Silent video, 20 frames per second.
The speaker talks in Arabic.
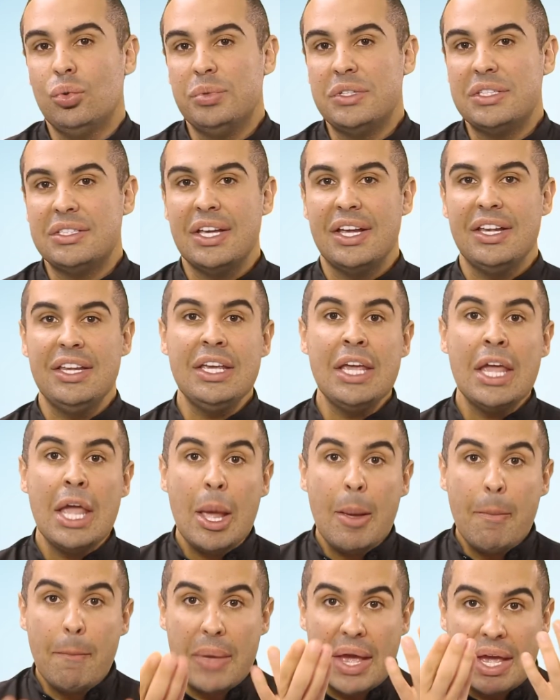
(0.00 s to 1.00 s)
وبالتالي
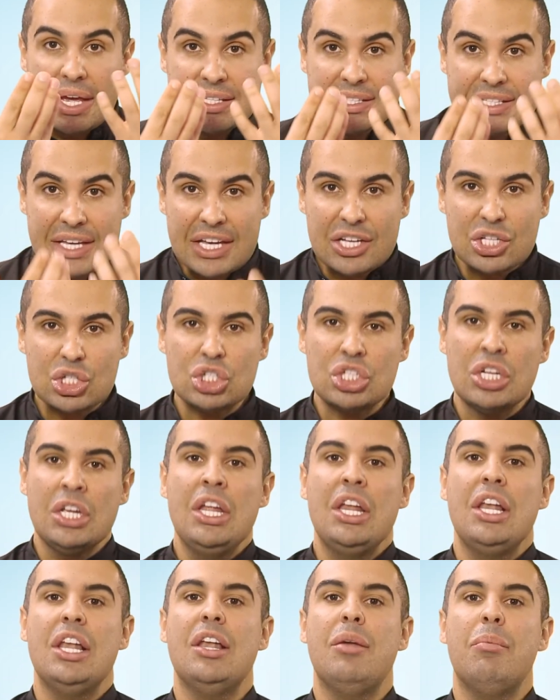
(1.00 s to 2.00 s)
محتاج
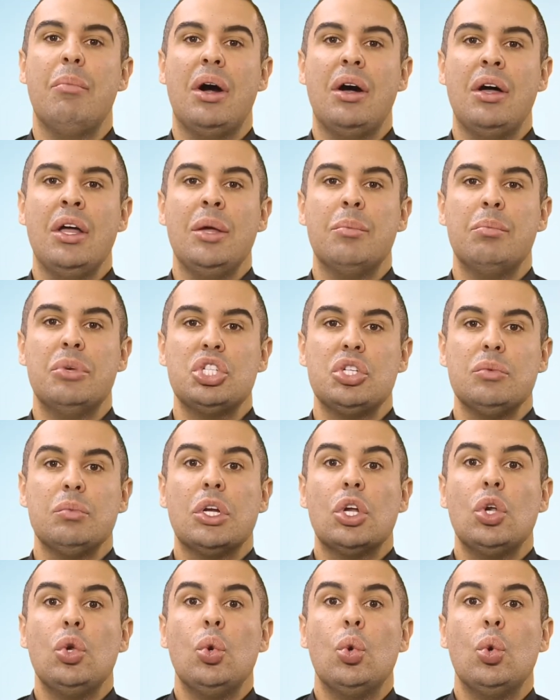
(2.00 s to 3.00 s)
الماء باش
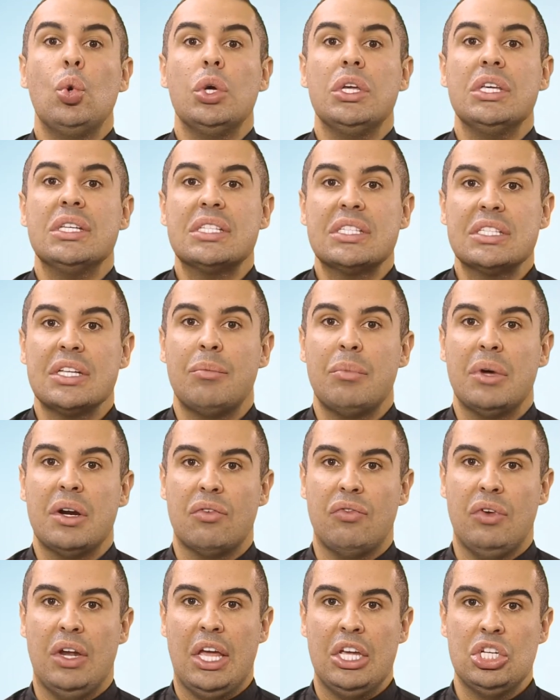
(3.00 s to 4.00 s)
يمكن له يستمر
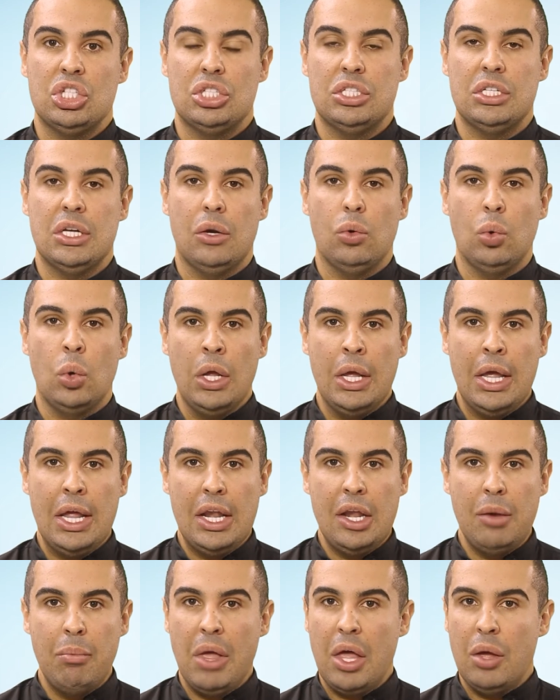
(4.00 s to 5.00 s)
في العيش ديالو
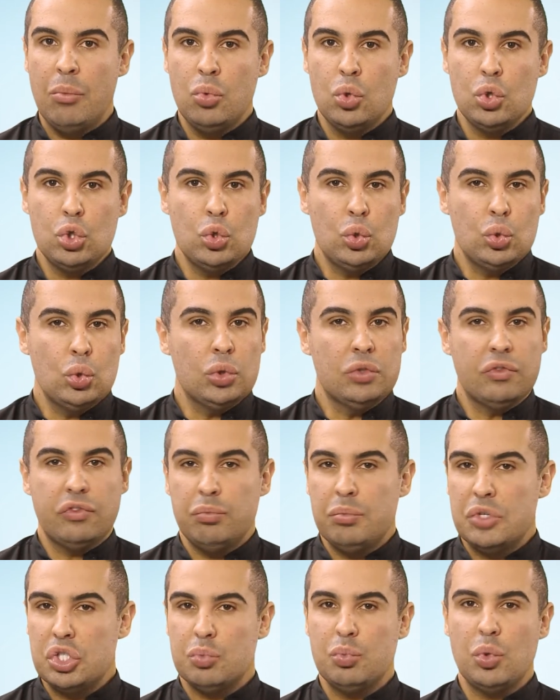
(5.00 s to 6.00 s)
الماء موجود
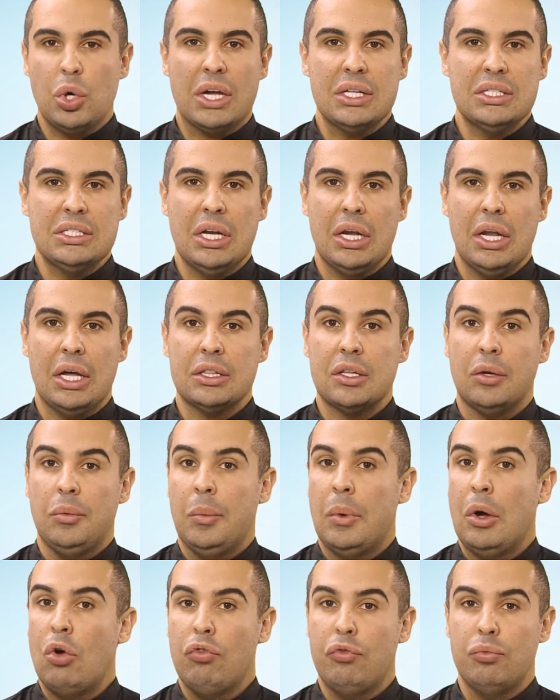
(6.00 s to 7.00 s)
في مجموعه ديال
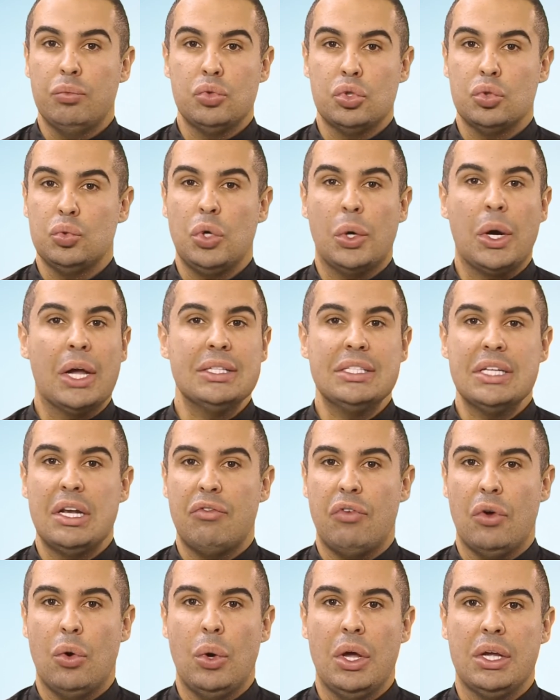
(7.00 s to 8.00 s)
الاطعمه وفي مجموعه ديال
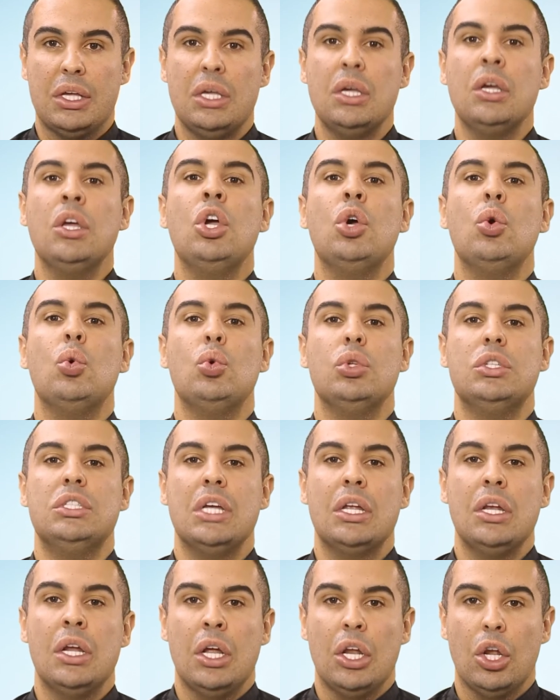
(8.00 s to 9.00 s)
الفواكه
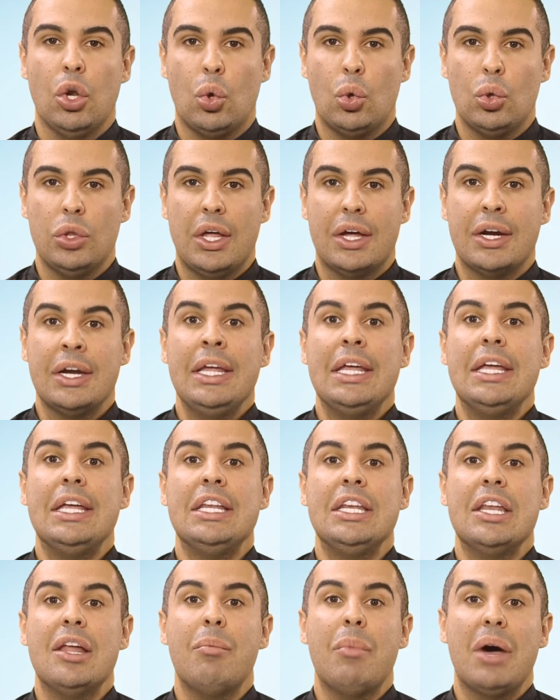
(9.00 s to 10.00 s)
وديال الخضر
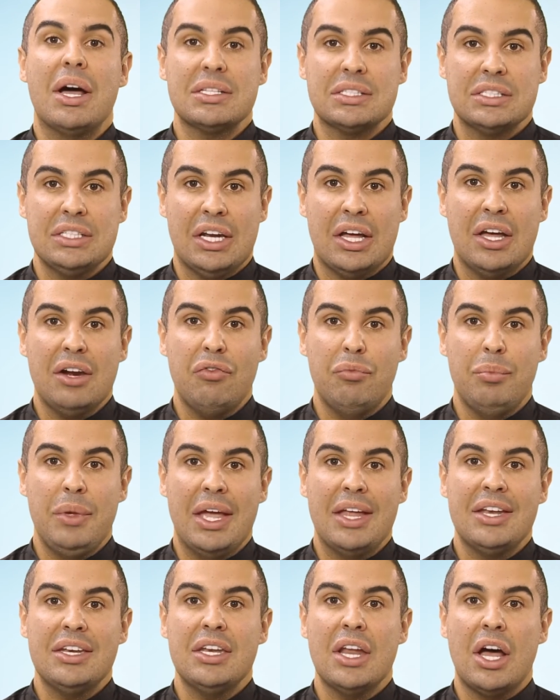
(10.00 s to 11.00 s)
انما خصني نعرف
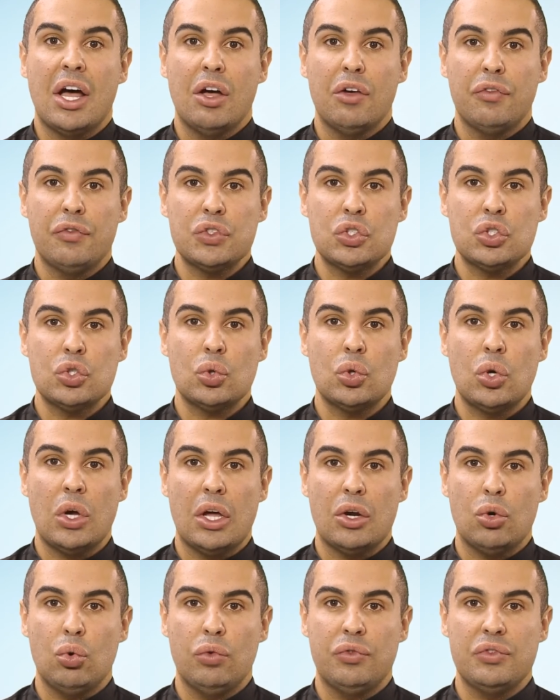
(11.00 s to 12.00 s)
بان في
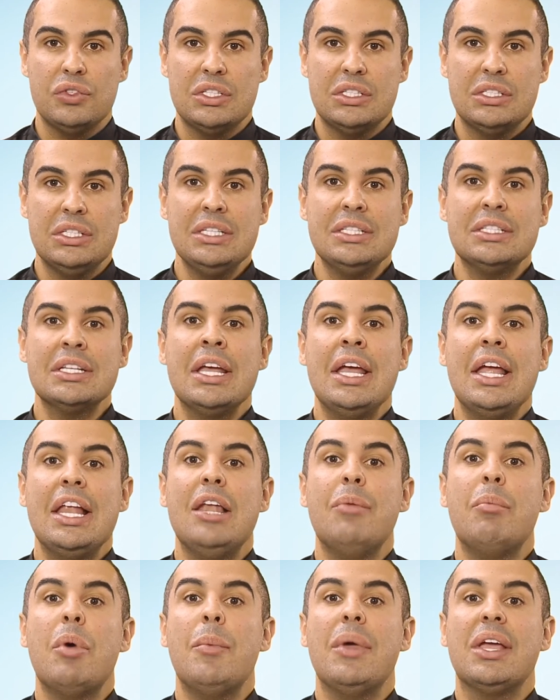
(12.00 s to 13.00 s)
السكر وفي الزيت
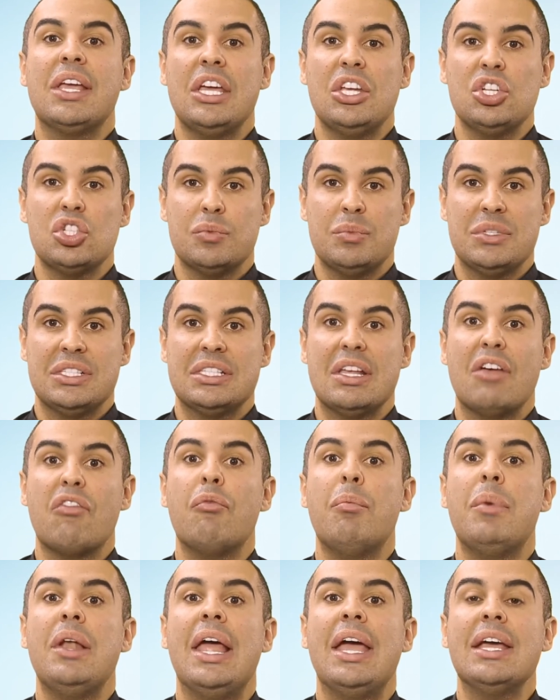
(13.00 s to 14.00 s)
الماء ما كاينش
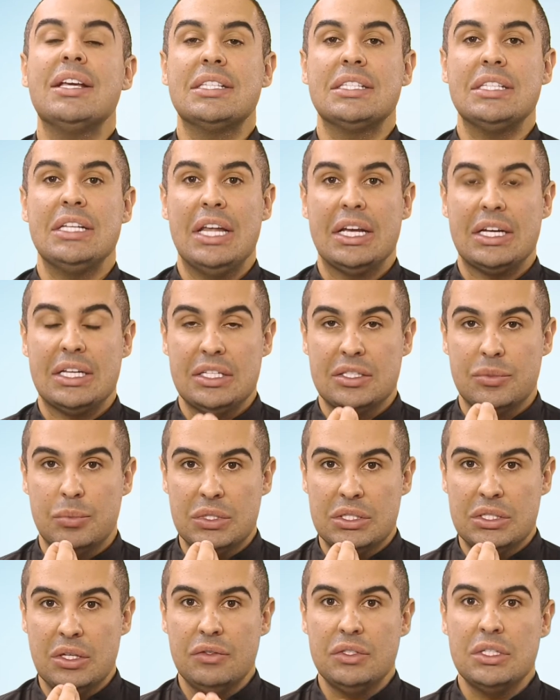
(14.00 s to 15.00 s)
بزاف بالعكس الا كليت
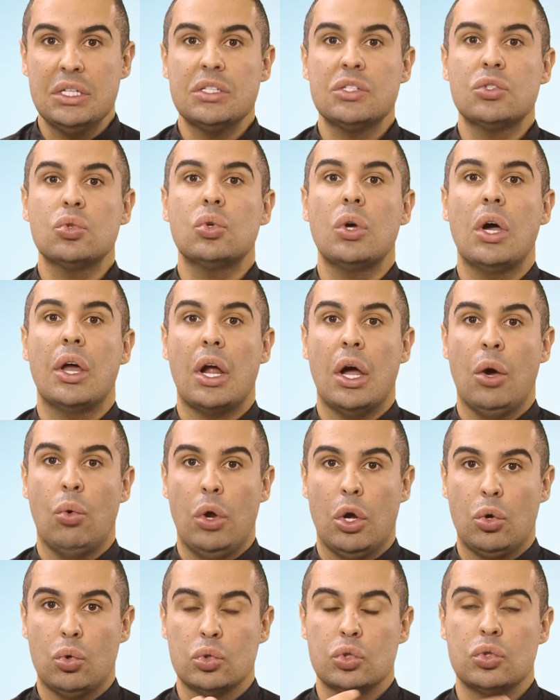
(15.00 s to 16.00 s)
بزاف ديال السكر او
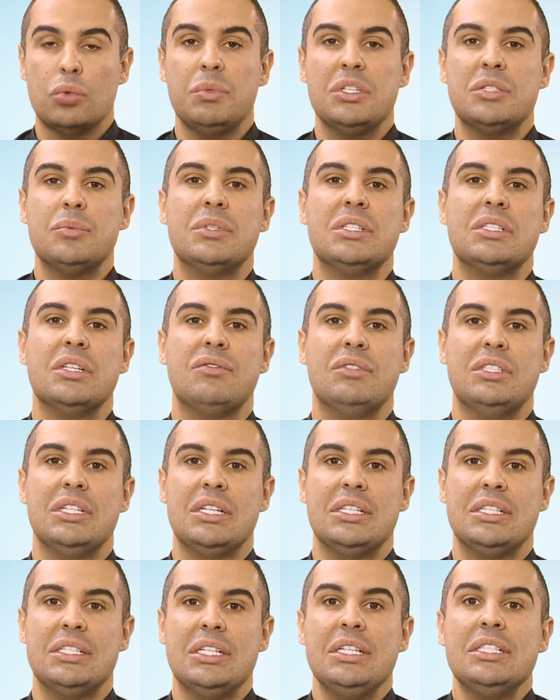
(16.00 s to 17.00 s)
لا كونسوميت بزاف
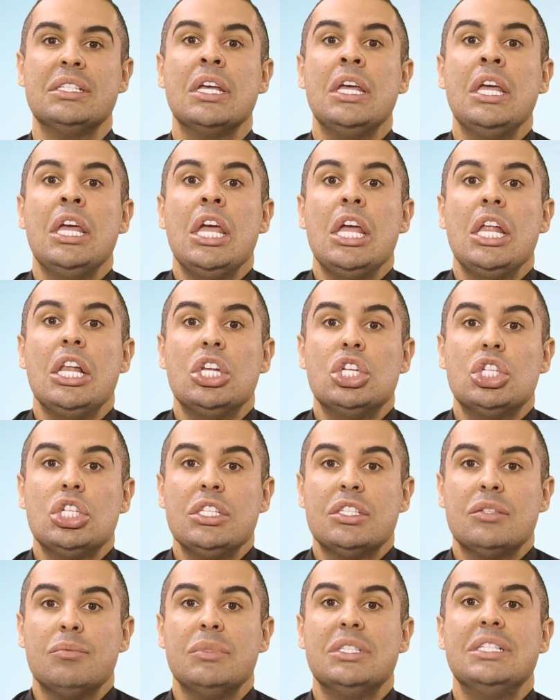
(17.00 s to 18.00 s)
ديال الزيت
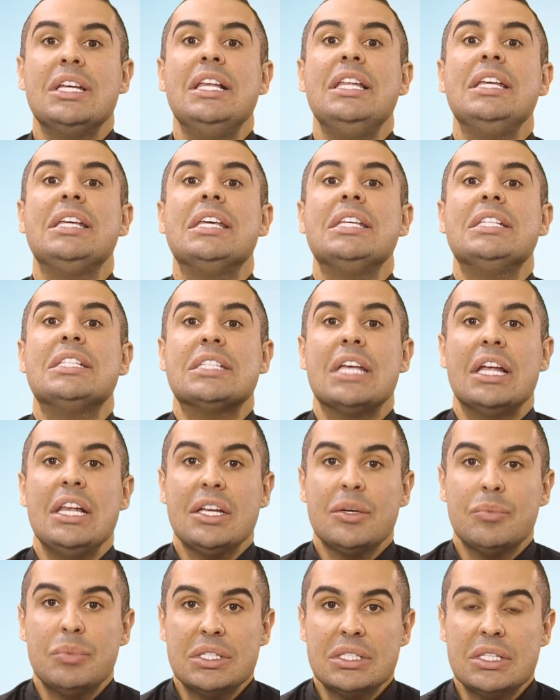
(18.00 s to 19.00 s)
الجسم ديالي
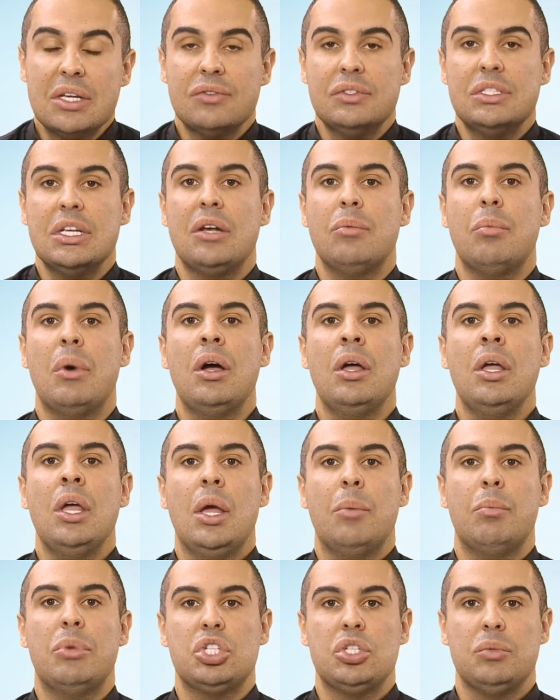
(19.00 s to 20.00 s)
كيستهلك بزاف ديال الماء
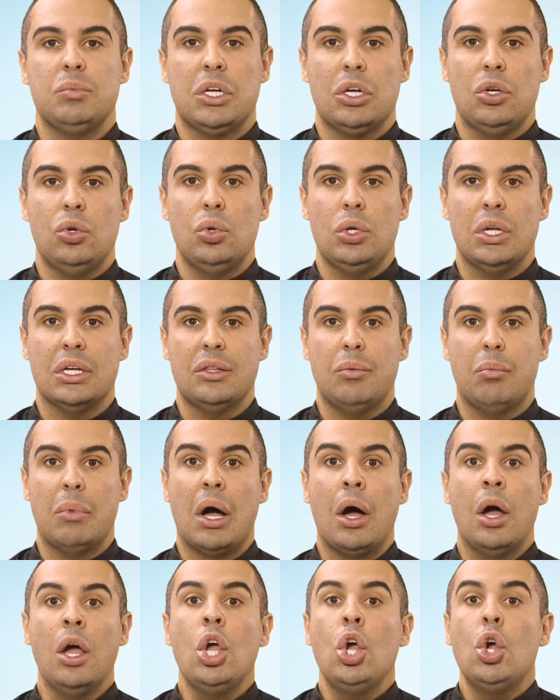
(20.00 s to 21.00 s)
باش يمكن له
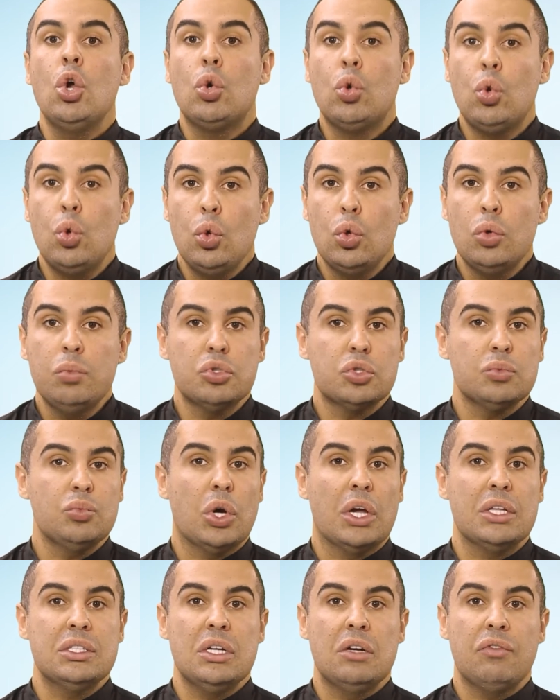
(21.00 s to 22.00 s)
يهضمها كلوا
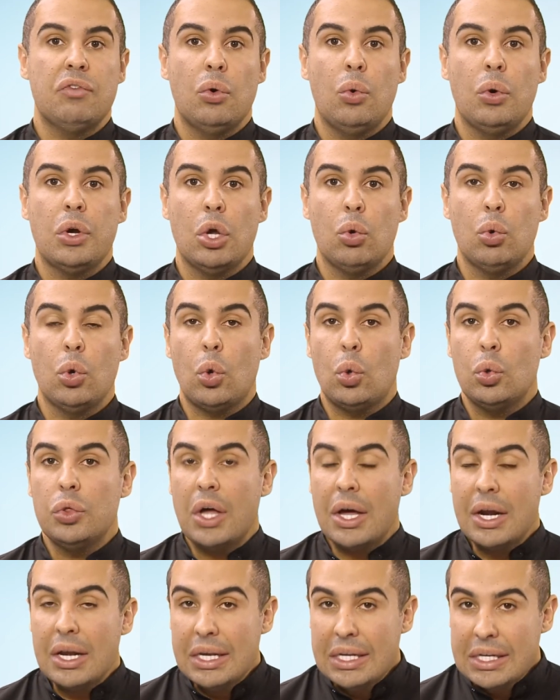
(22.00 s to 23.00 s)
مجموعه ديال الفواكه
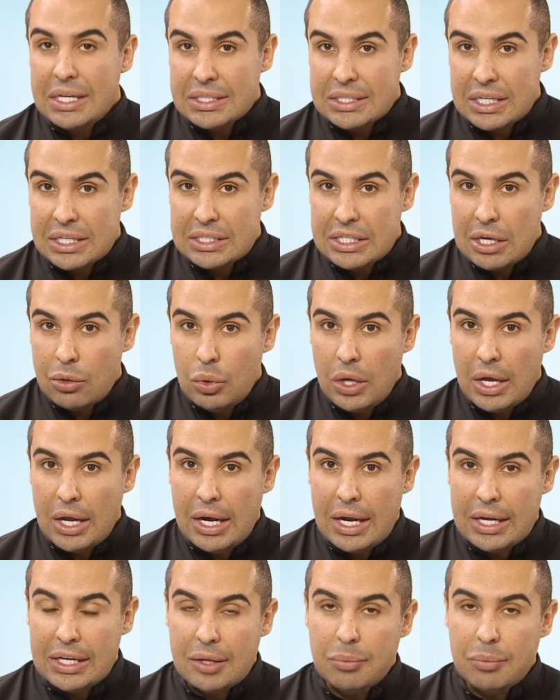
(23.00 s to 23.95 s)
والخضار اللي كتحتوي على